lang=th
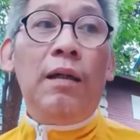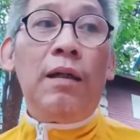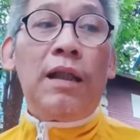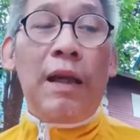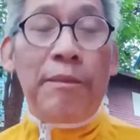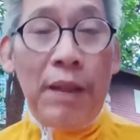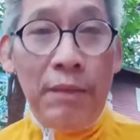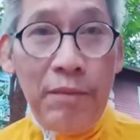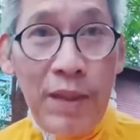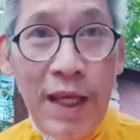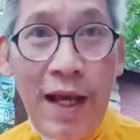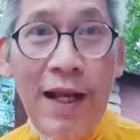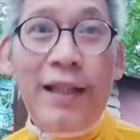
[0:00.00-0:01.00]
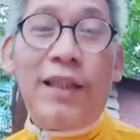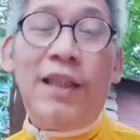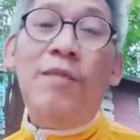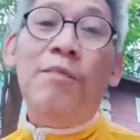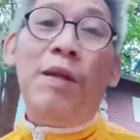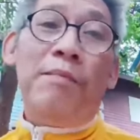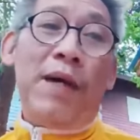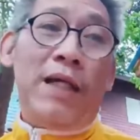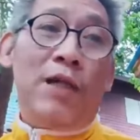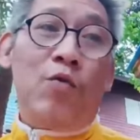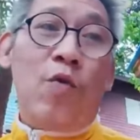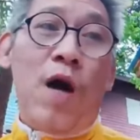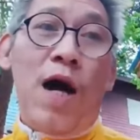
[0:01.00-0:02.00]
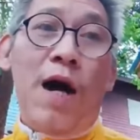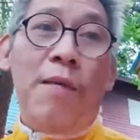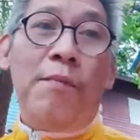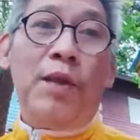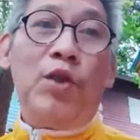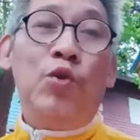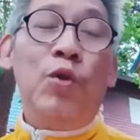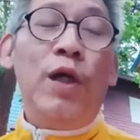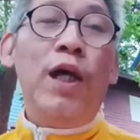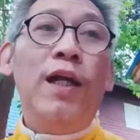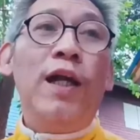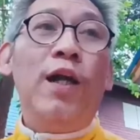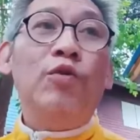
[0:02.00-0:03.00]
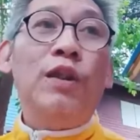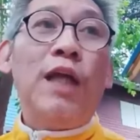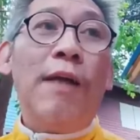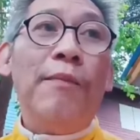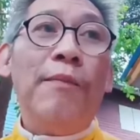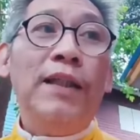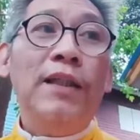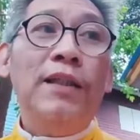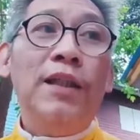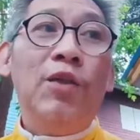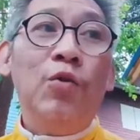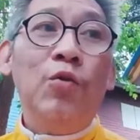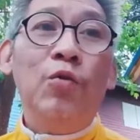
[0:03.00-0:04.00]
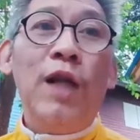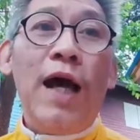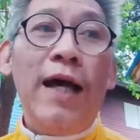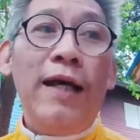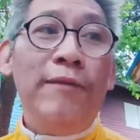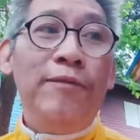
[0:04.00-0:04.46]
แต่มันมีอะไรที่มันใหม่กว่ามันช่วยเราสามารถที่จะดูได้